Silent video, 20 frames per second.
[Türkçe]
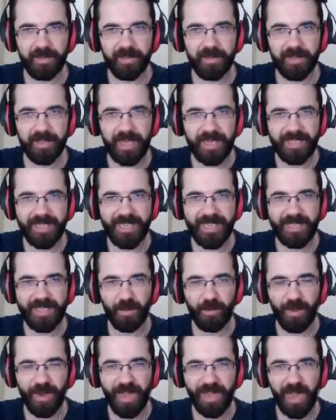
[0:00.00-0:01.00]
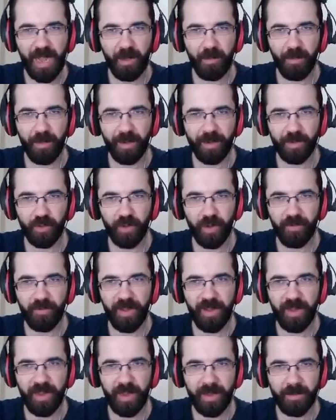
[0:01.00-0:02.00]
Kesinlikle Black abi bak şu an var
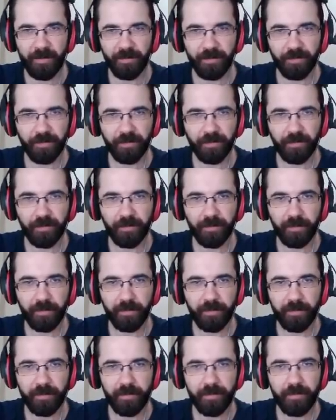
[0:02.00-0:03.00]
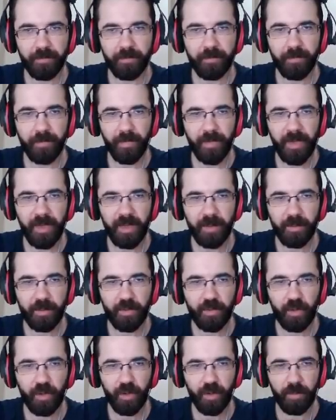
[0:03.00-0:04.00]
ya. Harbi
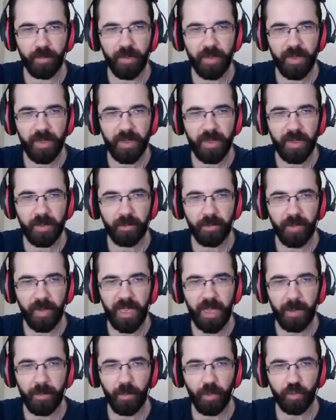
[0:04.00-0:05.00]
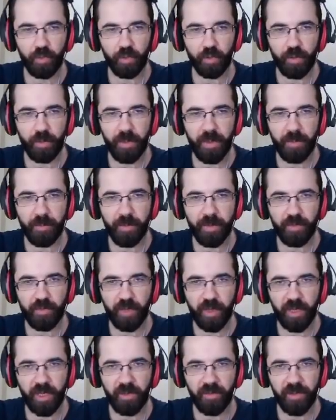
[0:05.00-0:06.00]
söylüyorum. Bayağı bir oturdu benim
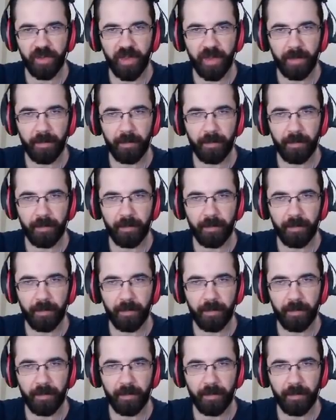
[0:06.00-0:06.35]
mevzular kafada.